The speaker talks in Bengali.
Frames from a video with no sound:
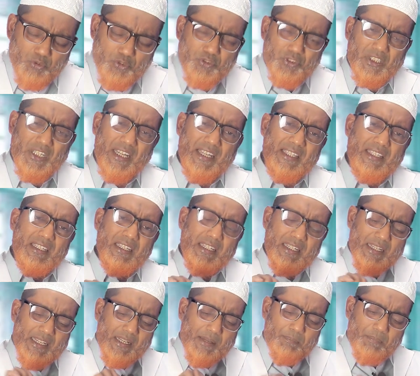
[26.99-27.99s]
মুচড়াই
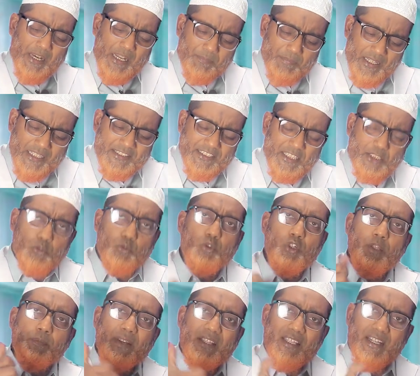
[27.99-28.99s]
বারবার চেক
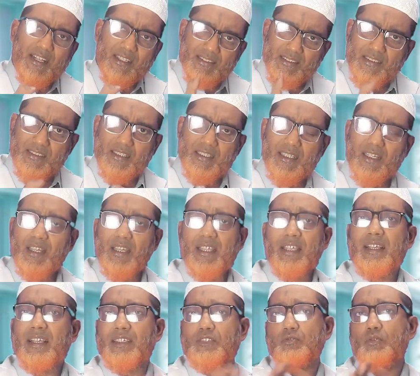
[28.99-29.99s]
করি ব্যথা আছে কি না
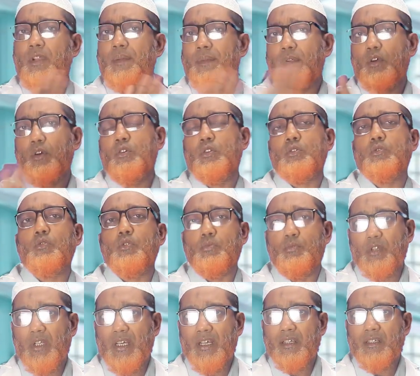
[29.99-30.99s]
এই কাজগুলো আমরা কখনোই
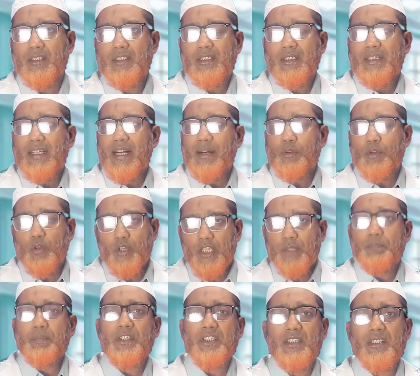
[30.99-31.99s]
করব না আমার
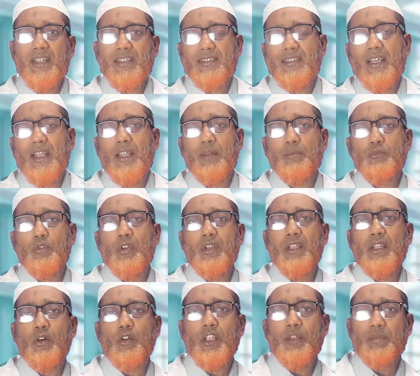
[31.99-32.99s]
অনেক পেশেন্ট আছে
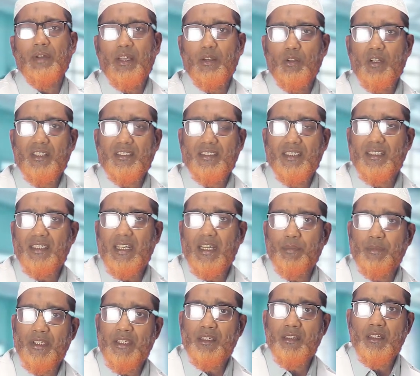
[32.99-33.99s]
আলহামদুলিল্লাহ অনেক ভালো আছেন
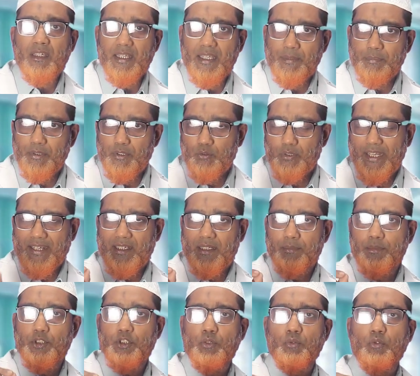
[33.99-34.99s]
আমি এই একটা
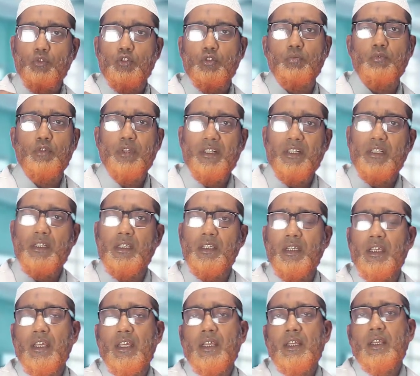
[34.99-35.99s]
বিষয় গুরুত্বপূর্ণ একটি
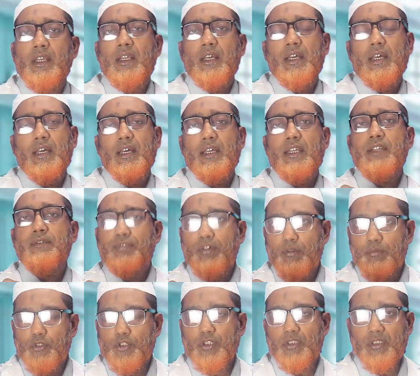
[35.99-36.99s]

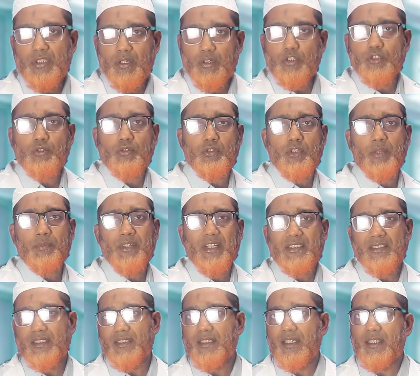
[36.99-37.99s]
ইনফরমেশন দেওয়ার জন্য আমি
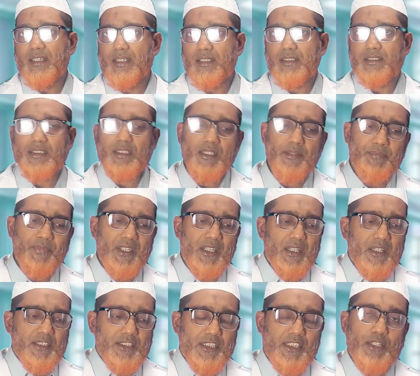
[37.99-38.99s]
আজকে দাঁড়িয়েছি
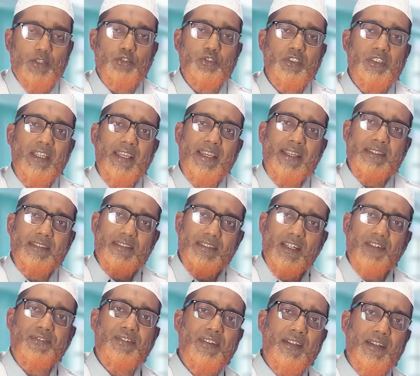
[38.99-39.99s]
সেটা হচ্ছে যে এই
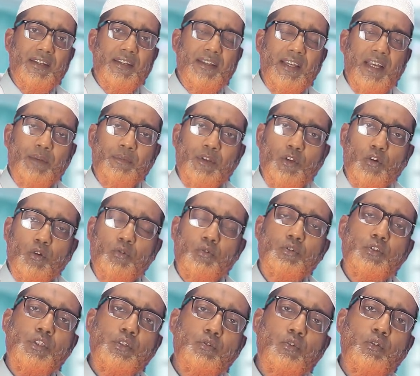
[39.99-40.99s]
টিগার ফিঙ্গারে আমরা কখনো কী